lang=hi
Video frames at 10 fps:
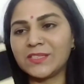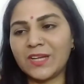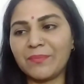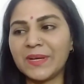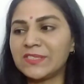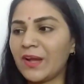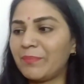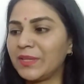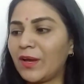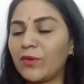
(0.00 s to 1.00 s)
स्टेप बाय
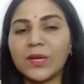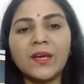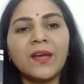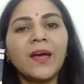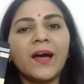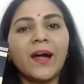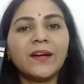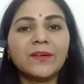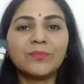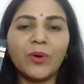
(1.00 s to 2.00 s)
स्टेप बताऊंगी
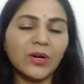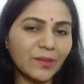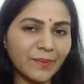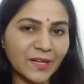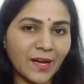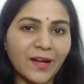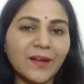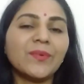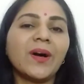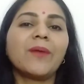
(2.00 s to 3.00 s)
एंड बहुत ही बढ़िया
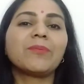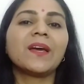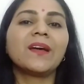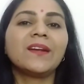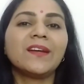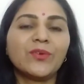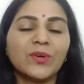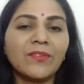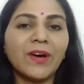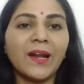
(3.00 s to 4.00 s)
आपके लिए
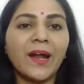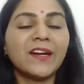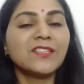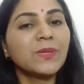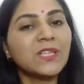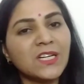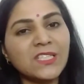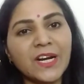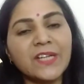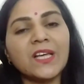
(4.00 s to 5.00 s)
होने वाला है एंड इसमें
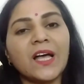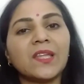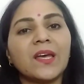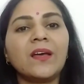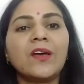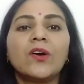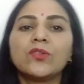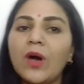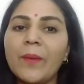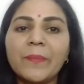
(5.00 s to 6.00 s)
थ्री शेड्स आते हैं
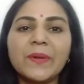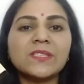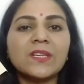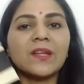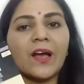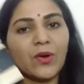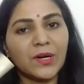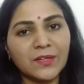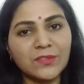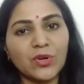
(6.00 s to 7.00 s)
तो आप अपने स्किन के
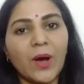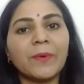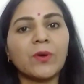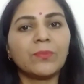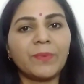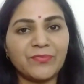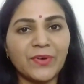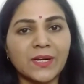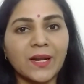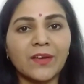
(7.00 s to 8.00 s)
अकॉर्डिंग जो आपको
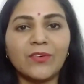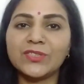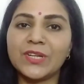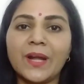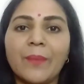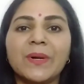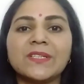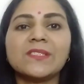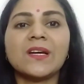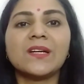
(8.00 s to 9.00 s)
परफेक्ट लगे वो शेड आप
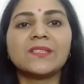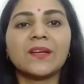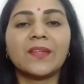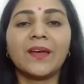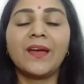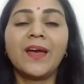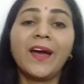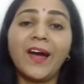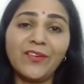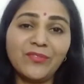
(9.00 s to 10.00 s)
परचेस कर सकते हैं
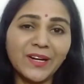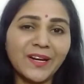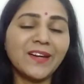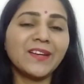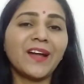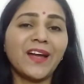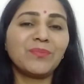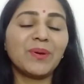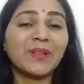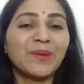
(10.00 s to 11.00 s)
एंड 199
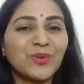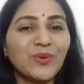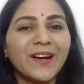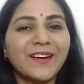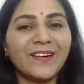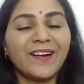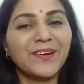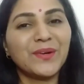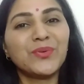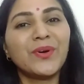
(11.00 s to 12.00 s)
में मतलब 200
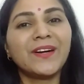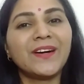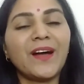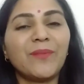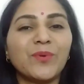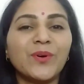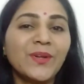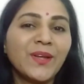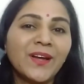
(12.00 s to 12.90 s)
अंडर 200 आपको